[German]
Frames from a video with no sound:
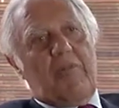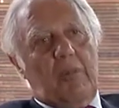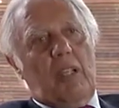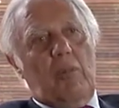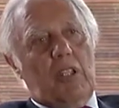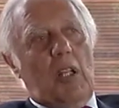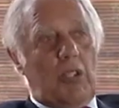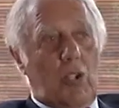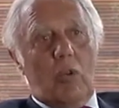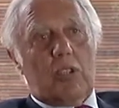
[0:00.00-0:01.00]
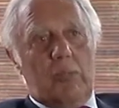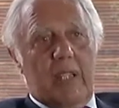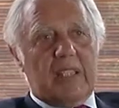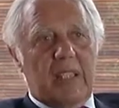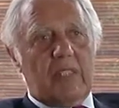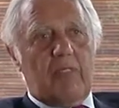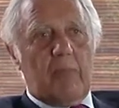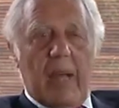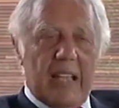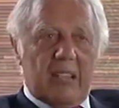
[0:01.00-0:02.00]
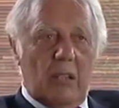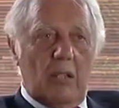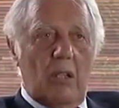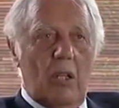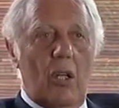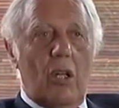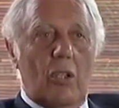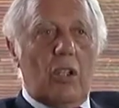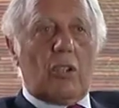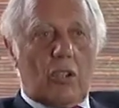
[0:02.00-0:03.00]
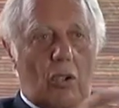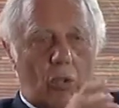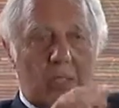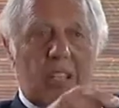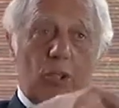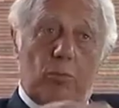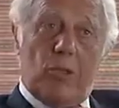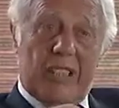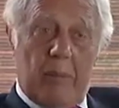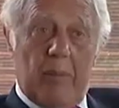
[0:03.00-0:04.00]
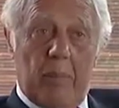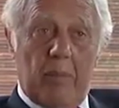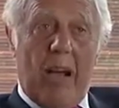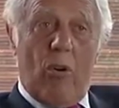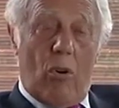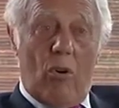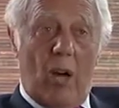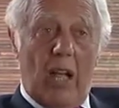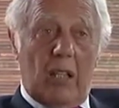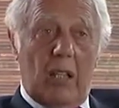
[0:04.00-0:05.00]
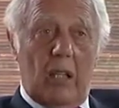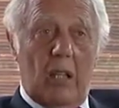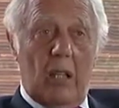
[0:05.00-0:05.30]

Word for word: Abbürgermeister, ist Straße, müsst ihr es verbreitern. Ja, da gesagt, aber zuerst muss ich mit dem Bauro handeln.